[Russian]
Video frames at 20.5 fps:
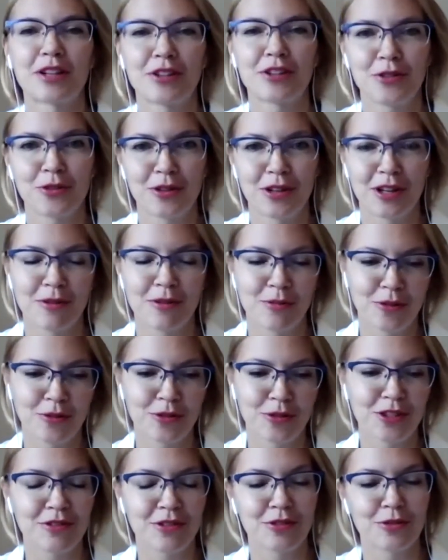он
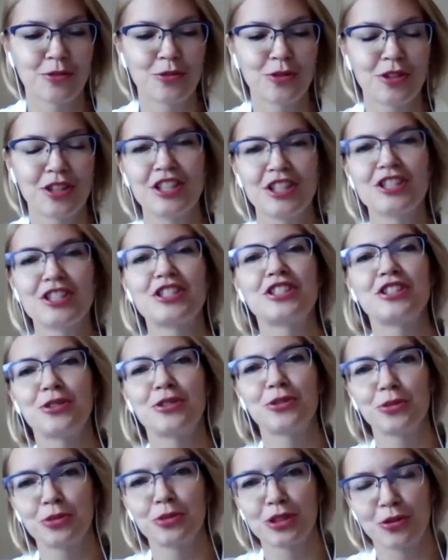является партнером
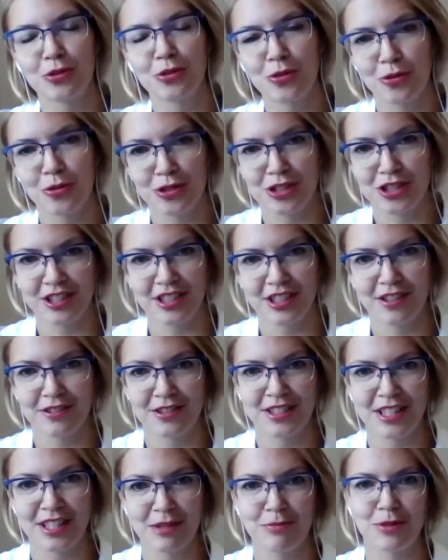
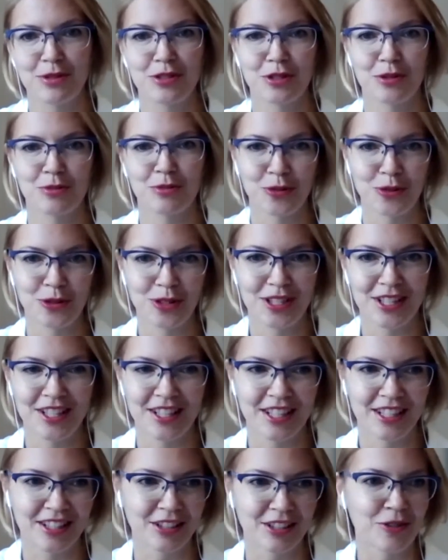Института коучинга в
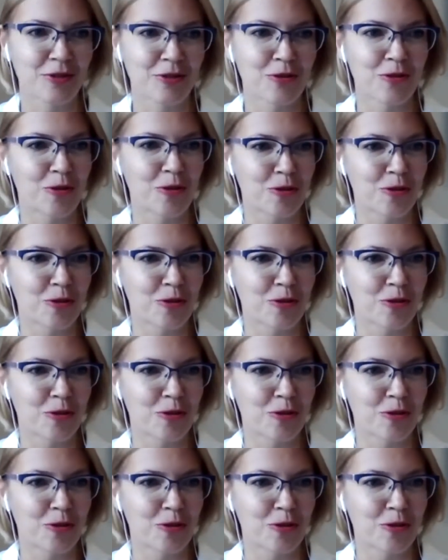Санкт-Петербурге.